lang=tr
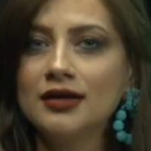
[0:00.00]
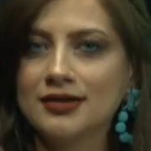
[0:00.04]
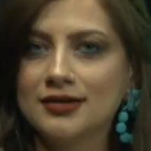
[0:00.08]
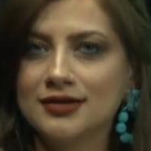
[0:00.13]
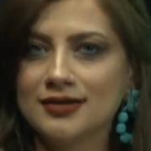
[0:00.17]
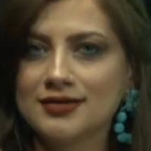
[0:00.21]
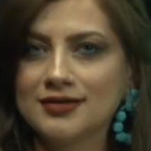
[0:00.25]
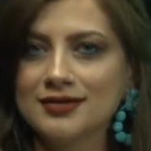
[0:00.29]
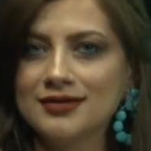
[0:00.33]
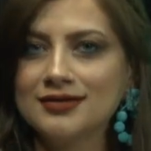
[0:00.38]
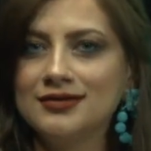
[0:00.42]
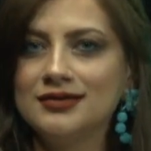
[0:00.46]

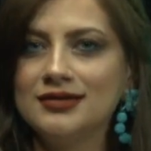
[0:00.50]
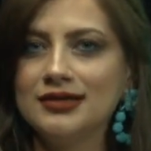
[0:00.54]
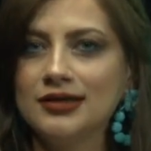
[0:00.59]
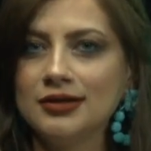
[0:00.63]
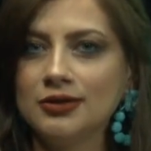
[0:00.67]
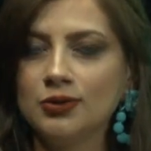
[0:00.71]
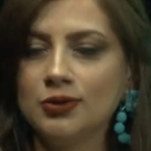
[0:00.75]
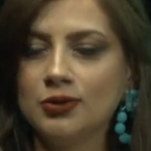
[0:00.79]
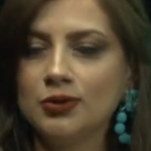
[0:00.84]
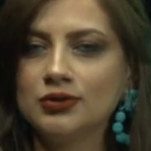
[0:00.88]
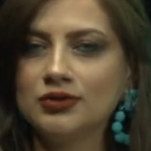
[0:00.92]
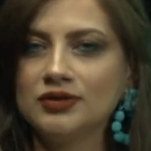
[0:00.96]
arası
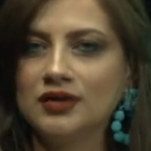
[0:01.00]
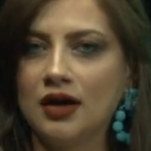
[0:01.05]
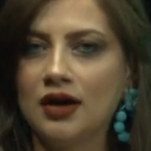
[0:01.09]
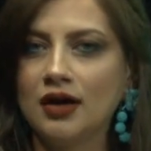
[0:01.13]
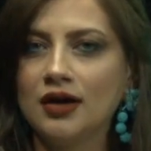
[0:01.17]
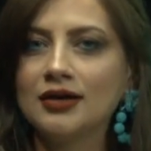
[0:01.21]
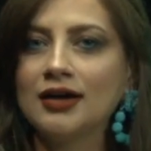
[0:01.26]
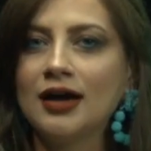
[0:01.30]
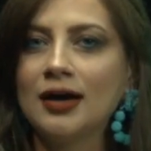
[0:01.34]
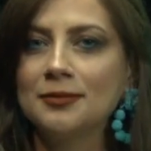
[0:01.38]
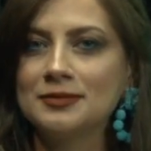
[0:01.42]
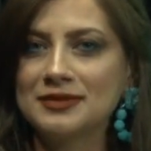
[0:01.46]
diyaloğu da
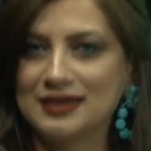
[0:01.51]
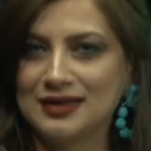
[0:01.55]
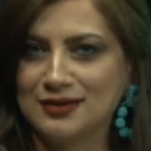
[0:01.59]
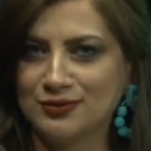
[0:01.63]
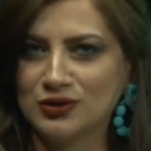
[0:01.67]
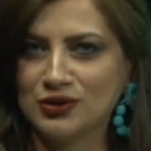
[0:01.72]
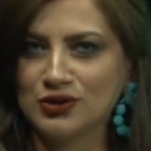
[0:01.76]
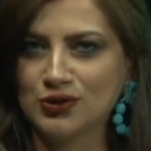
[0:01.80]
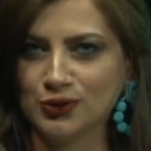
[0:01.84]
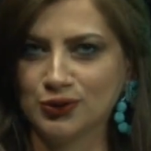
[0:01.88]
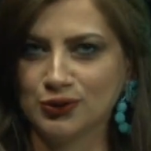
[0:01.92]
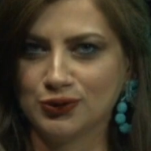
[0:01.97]

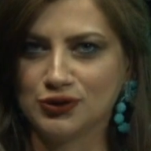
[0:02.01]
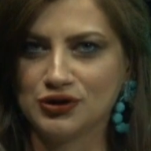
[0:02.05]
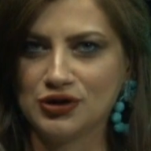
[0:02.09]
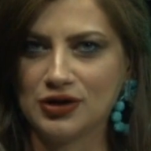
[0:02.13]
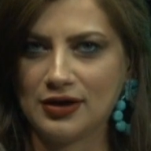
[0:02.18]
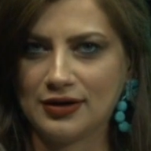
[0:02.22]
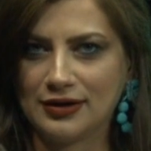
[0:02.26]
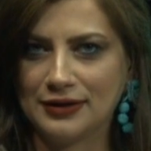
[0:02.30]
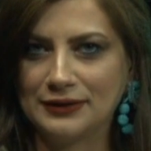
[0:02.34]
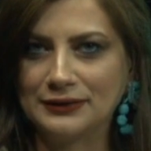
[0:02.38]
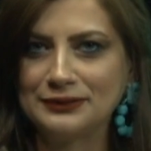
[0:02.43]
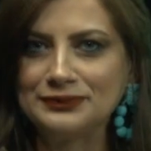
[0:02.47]
kapsamış
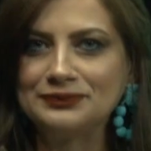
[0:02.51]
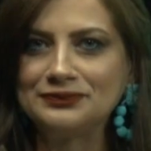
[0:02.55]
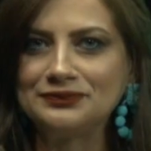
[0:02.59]
olacak.